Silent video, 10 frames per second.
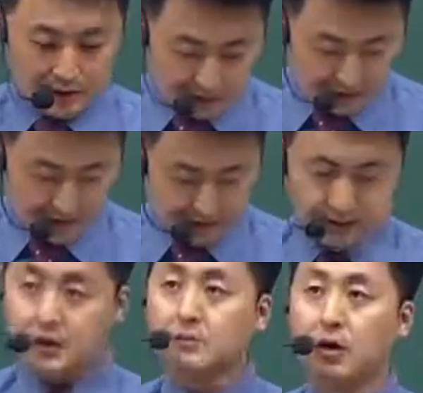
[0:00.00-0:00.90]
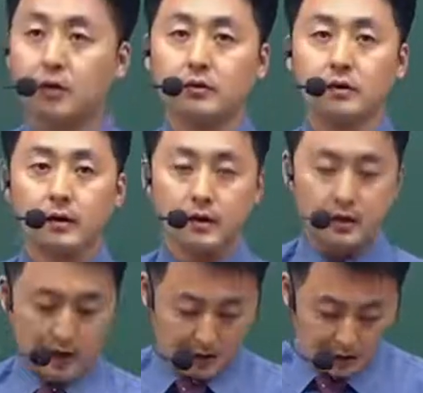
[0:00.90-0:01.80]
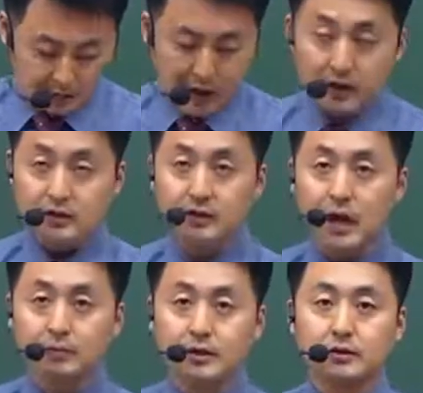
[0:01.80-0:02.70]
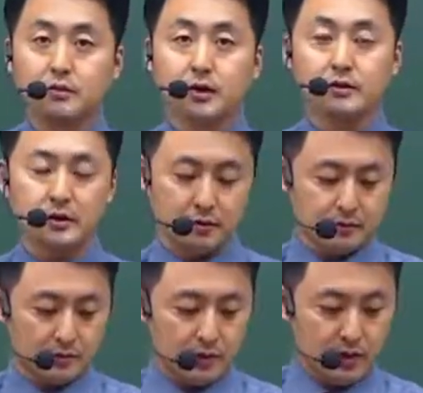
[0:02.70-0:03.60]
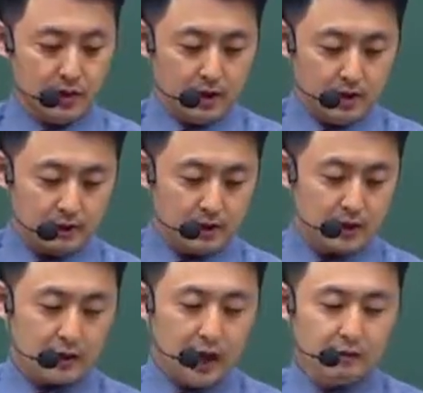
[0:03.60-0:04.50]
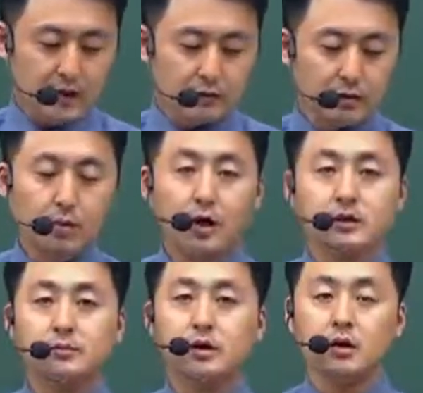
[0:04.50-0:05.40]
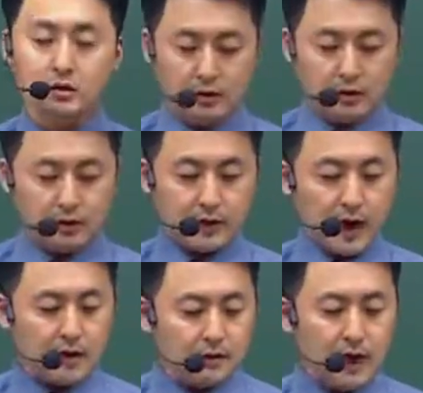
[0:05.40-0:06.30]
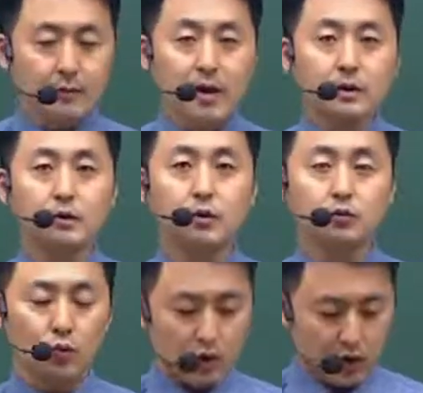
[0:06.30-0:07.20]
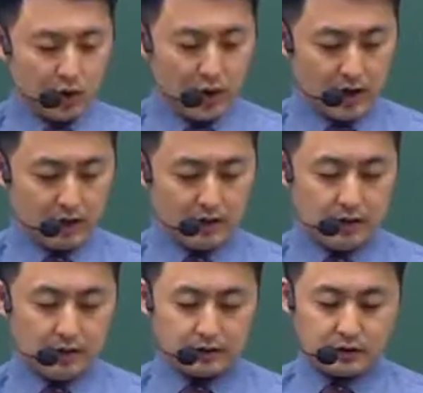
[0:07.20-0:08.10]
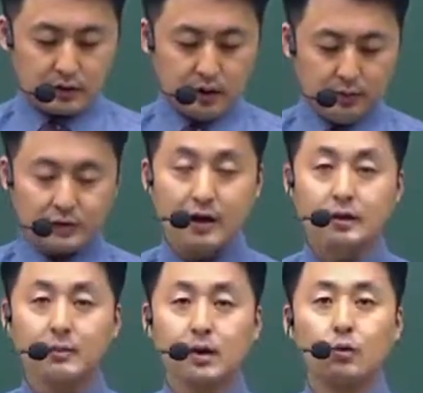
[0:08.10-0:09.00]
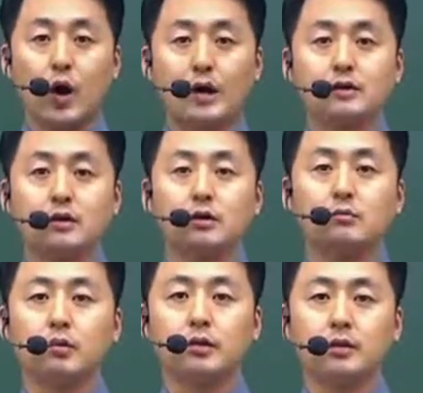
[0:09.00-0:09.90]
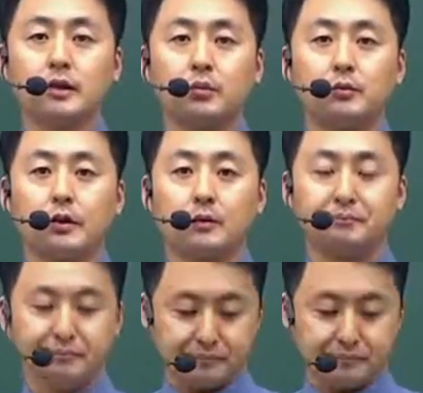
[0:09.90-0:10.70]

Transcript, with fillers: 자, 이 번, 아, 이 페이지 다음 장 넘어가세요. 자, 다음 장 넘어가시면 상담의 기본 원리와 직업상담의 과정 뭐 이런 게 나옵니다.